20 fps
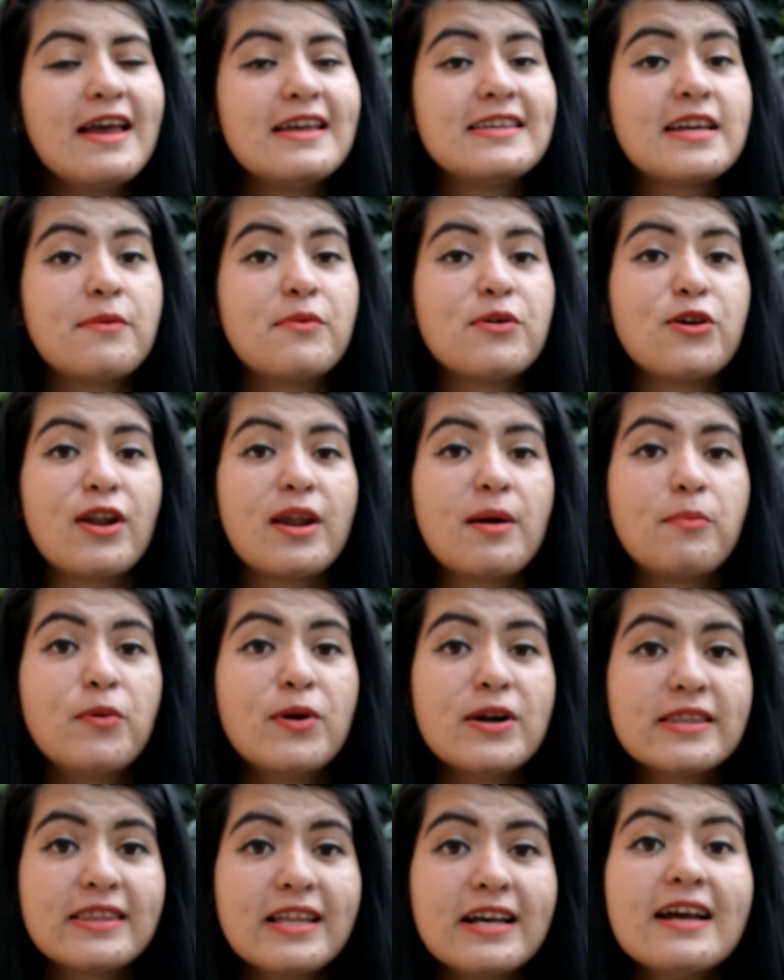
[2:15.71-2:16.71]
ella abrió la
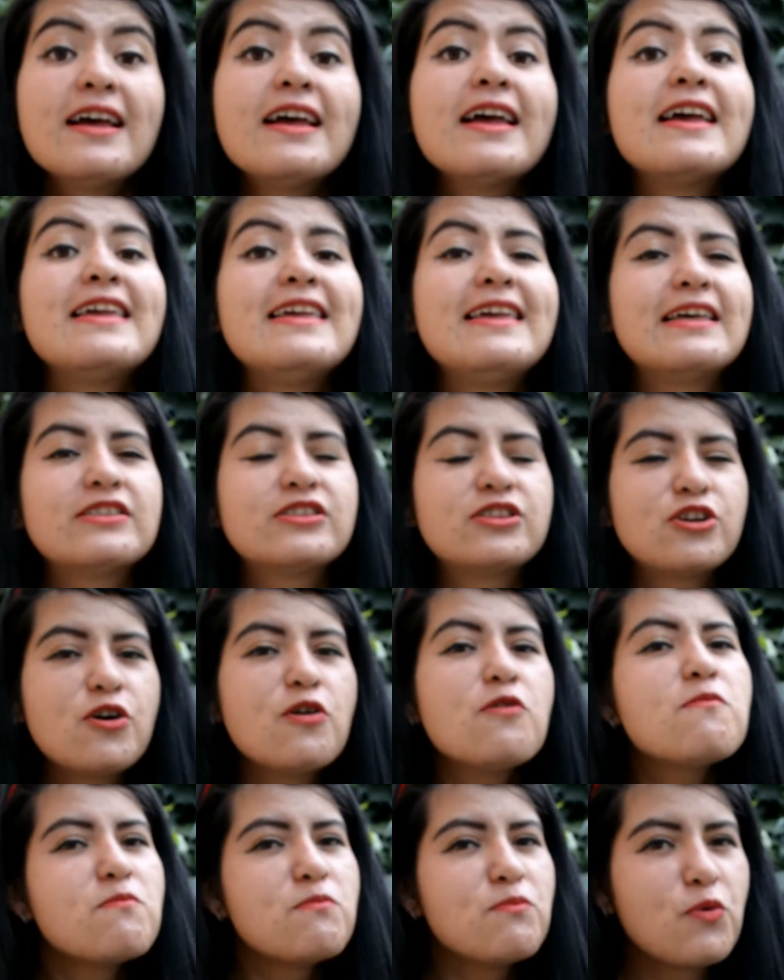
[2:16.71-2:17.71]
puerta y
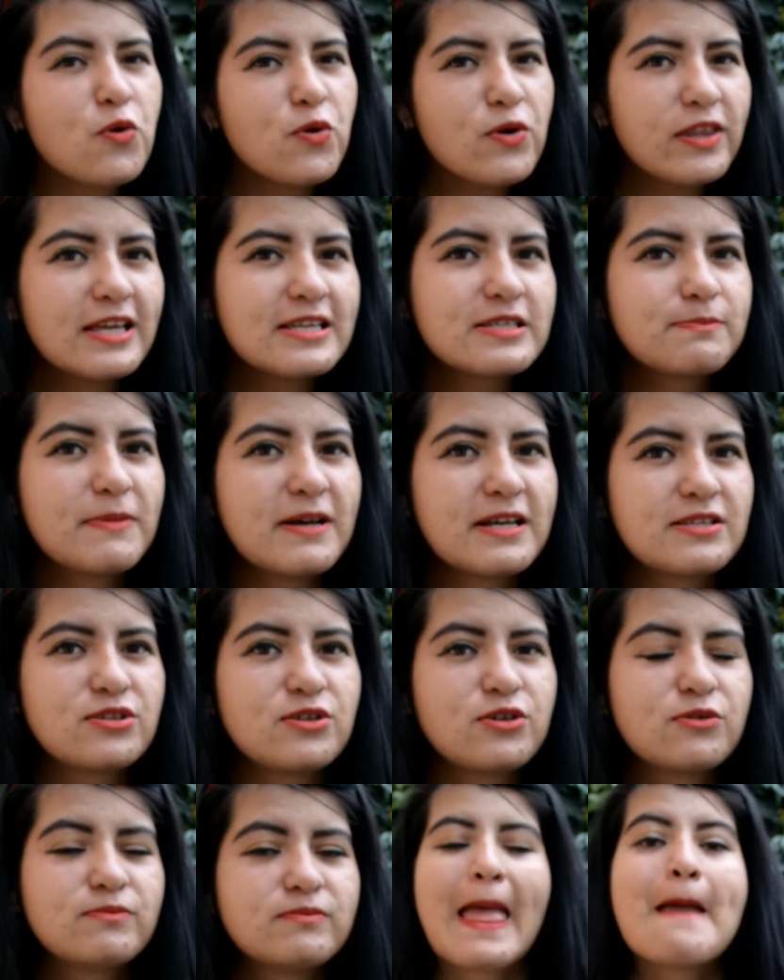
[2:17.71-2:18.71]
entró muy
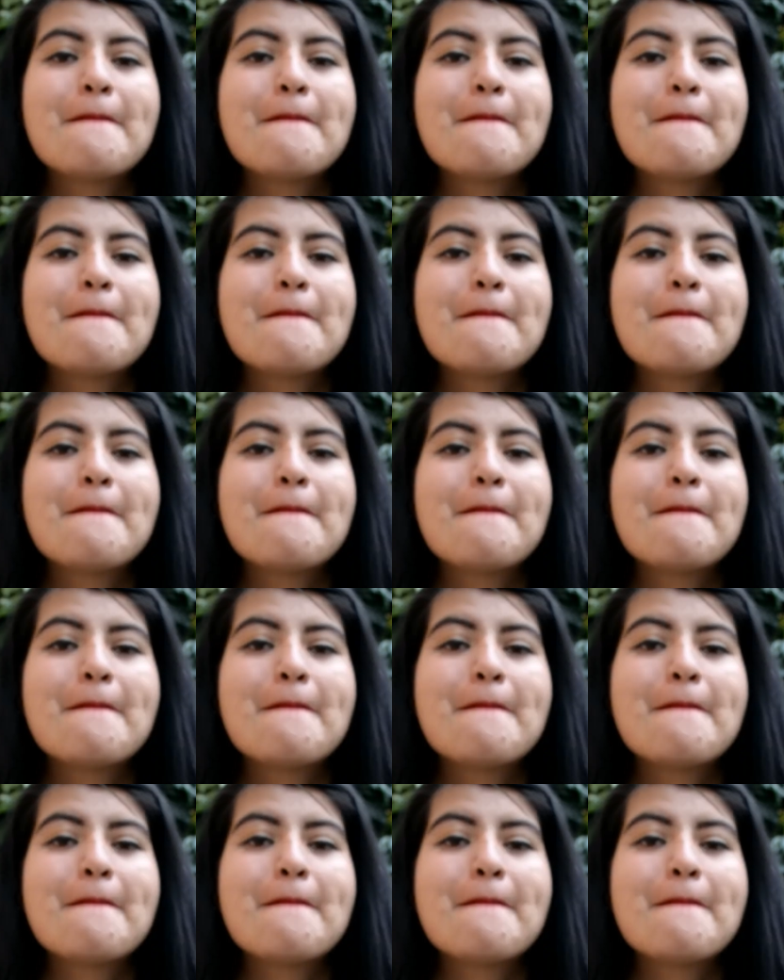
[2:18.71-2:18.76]
despacio.